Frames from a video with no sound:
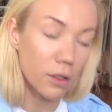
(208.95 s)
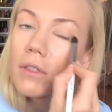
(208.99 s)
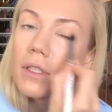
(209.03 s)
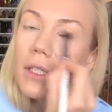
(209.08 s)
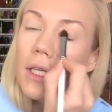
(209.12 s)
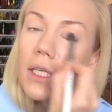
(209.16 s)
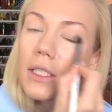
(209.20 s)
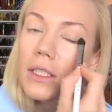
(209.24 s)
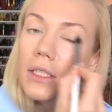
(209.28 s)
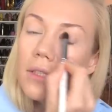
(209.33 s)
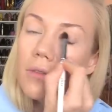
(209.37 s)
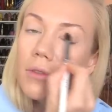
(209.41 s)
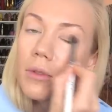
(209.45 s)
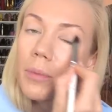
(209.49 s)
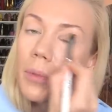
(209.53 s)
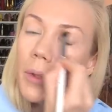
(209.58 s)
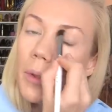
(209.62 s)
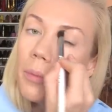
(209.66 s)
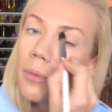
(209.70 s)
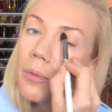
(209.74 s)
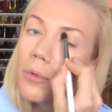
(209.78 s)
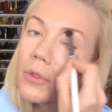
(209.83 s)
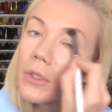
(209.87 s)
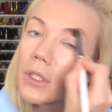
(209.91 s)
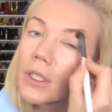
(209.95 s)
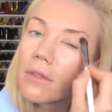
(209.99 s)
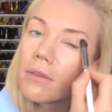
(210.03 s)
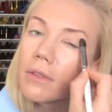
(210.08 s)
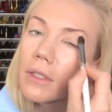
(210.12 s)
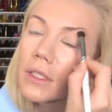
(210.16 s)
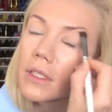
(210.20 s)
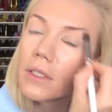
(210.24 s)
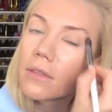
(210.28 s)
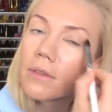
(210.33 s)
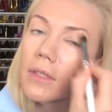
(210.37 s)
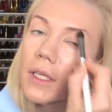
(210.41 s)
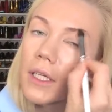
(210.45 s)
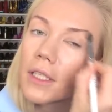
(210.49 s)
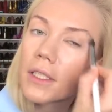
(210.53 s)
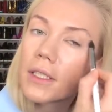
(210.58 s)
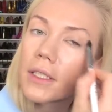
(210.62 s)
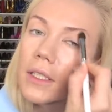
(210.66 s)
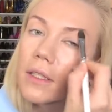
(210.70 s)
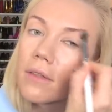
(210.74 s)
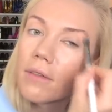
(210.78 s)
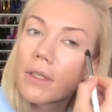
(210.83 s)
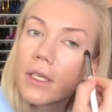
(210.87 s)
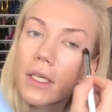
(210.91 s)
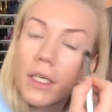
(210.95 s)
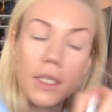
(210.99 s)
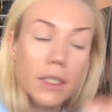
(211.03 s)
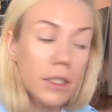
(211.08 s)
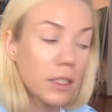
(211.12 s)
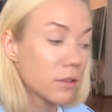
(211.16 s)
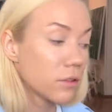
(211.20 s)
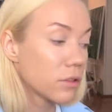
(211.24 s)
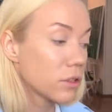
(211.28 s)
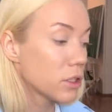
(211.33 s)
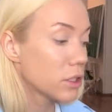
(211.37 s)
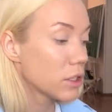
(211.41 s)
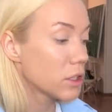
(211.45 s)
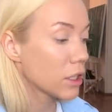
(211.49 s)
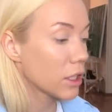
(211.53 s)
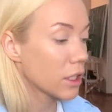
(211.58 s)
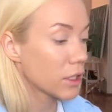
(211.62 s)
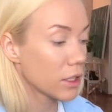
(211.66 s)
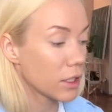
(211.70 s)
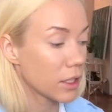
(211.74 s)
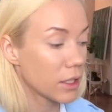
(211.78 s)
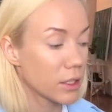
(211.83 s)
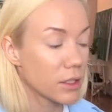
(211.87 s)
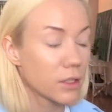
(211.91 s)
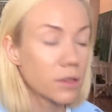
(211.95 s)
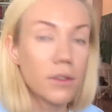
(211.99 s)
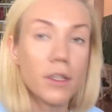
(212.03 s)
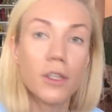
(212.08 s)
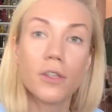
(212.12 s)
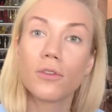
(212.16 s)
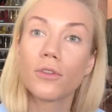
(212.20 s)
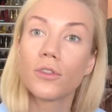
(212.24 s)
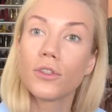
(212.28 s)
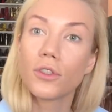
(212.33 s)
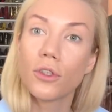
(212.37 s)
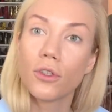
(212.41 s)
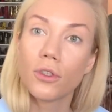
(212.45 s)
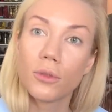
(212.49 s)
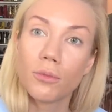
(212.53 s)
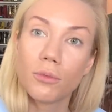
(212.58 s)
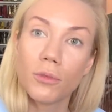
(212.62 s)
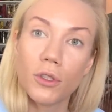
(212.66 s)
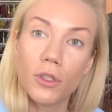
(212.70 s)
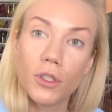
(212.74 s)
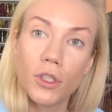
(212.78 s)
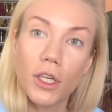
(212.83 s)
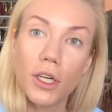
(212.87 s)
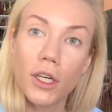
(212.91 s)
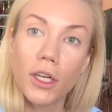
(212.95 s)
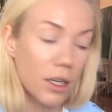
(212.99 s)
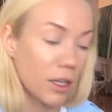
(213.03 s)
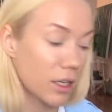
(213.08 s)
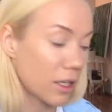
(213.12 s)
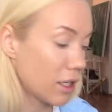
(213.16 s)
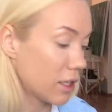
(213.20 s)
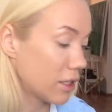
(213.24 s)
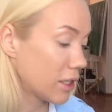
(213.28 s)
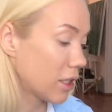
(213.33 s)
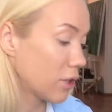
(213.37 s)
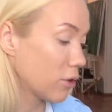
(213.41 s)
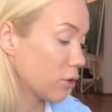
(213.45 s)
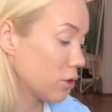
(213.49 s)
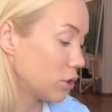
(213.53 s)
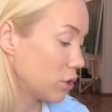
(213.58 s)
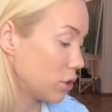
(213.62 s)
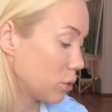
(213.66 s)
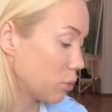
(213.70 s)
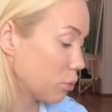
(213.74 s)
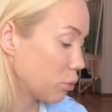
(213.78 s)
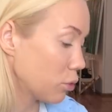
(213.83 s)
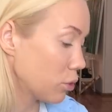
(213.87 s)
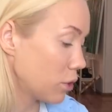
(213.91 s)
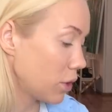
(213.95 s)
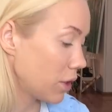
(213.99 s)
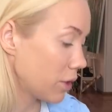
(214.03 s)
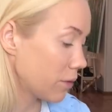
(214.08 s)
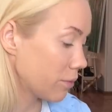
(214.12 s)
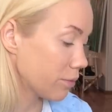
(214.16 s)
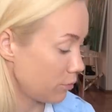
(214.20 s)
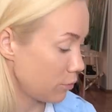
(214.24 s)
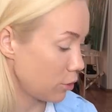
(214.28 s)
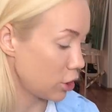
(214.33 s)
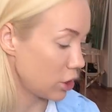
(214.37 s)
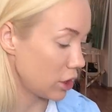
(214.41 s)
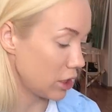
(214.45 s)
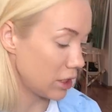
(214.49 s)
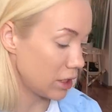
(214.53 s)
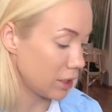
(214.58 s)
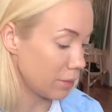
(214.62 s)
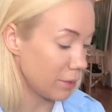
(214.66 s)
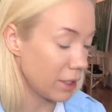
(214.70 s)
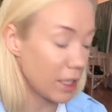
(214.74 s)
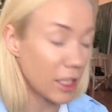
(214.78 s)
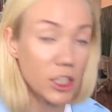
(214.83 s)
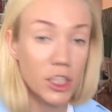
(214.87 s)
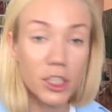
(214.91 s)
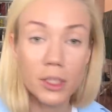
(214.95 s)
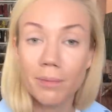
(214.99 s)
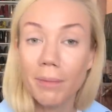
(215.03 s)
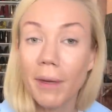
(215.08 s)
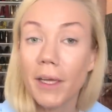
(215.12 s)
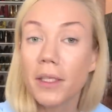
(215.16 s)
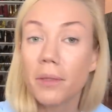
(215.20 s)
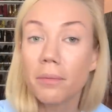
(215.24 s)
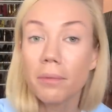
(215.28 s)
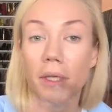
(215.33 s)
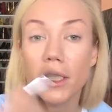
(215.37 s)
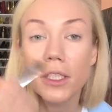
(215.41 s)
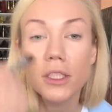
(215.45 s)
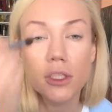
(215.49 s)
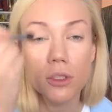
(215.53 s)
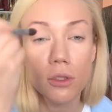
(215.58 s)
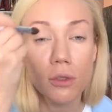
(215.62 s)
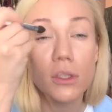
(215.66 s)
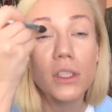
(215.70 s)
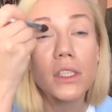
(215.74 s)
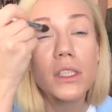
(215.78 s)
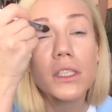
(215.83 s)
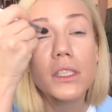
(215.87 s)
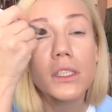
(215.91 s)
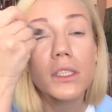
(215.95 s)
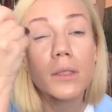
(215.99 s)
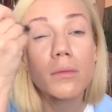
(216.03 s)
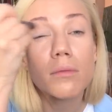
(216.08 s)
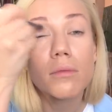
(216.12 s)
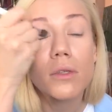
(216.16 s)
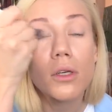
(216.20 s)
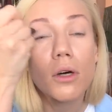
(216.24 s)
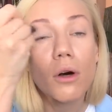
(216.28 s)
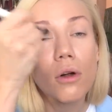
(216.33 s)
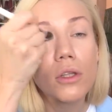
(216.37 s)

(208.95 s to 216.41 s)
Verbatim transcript: Вот если вы припудриваете верхнее веко, наносите конкрет, сверху еще немножко э, наносите пудры, можете с ним лечь спать и проснетесь с ним.